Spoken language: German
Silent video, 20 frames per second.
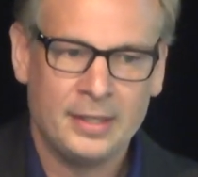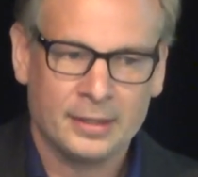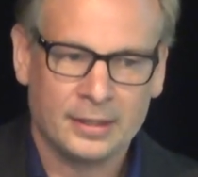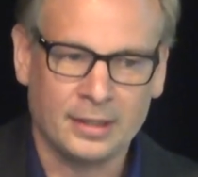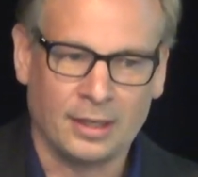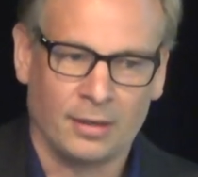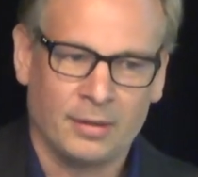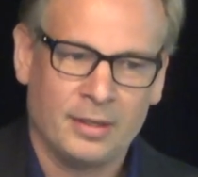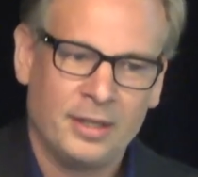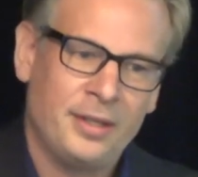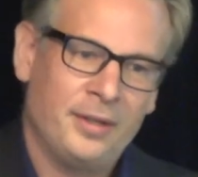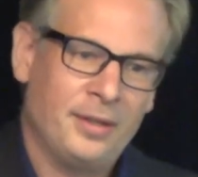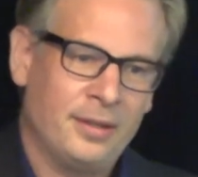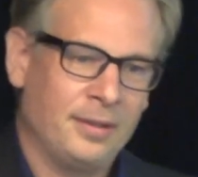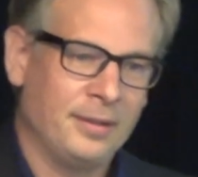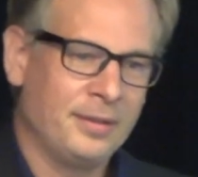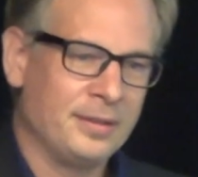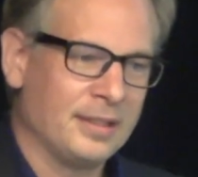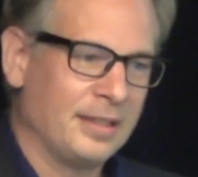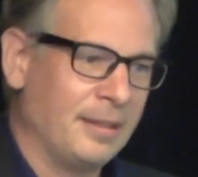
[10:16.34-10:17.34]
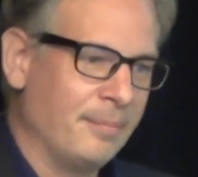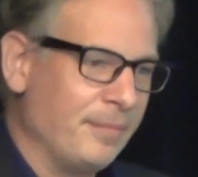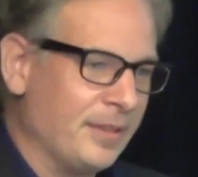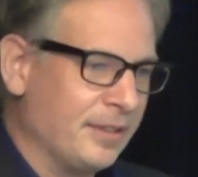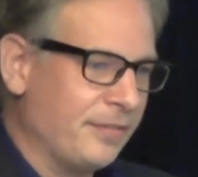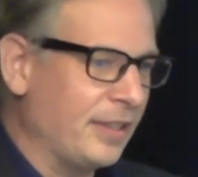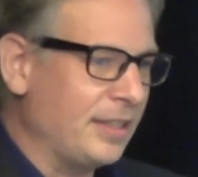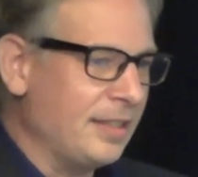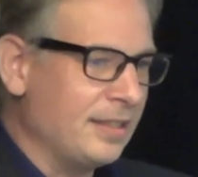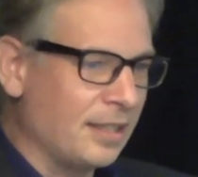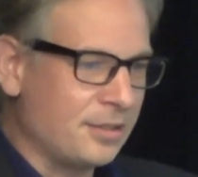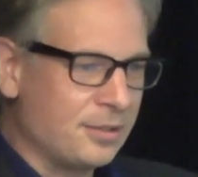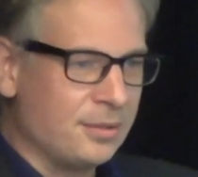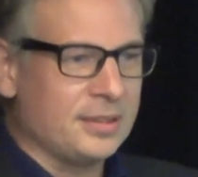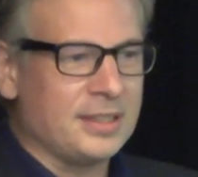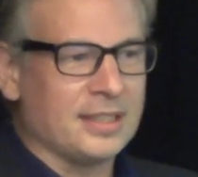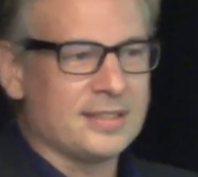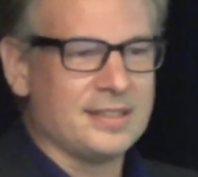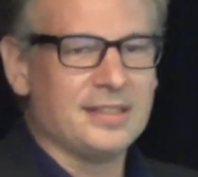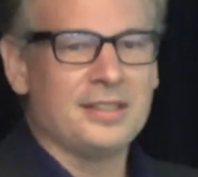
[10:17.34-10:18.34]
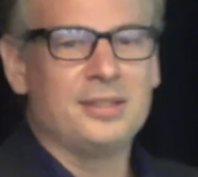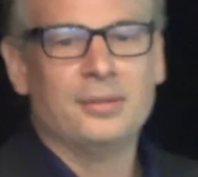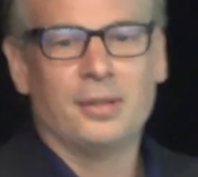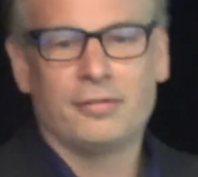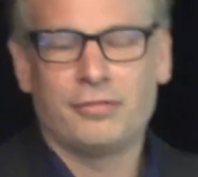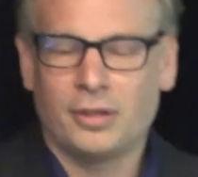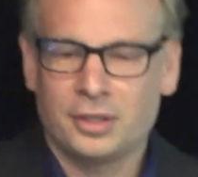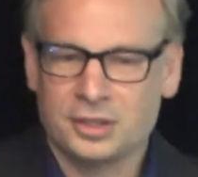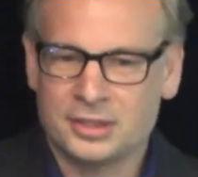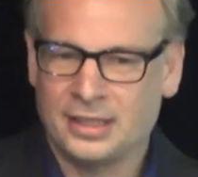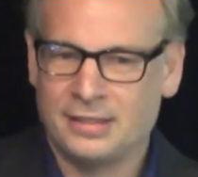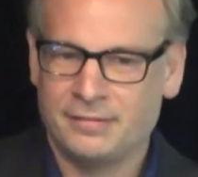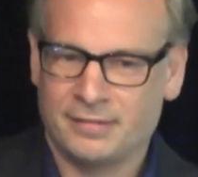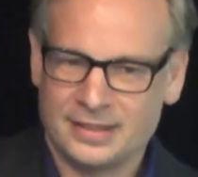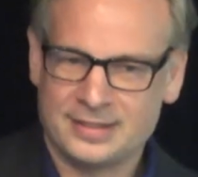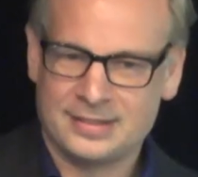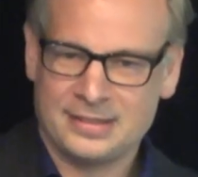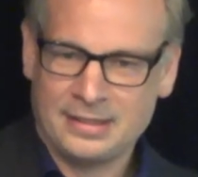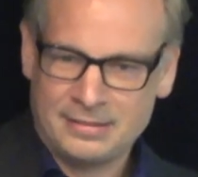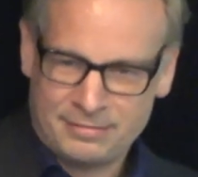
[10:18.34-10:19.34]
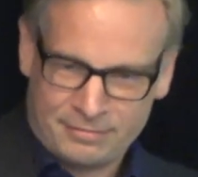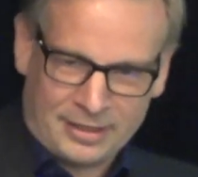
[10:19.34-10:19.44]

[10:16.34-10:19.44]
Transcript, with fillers: Genau, und ähm, ich werde Ihnen natürlich jetzt nicht nur vorstellen, was, die,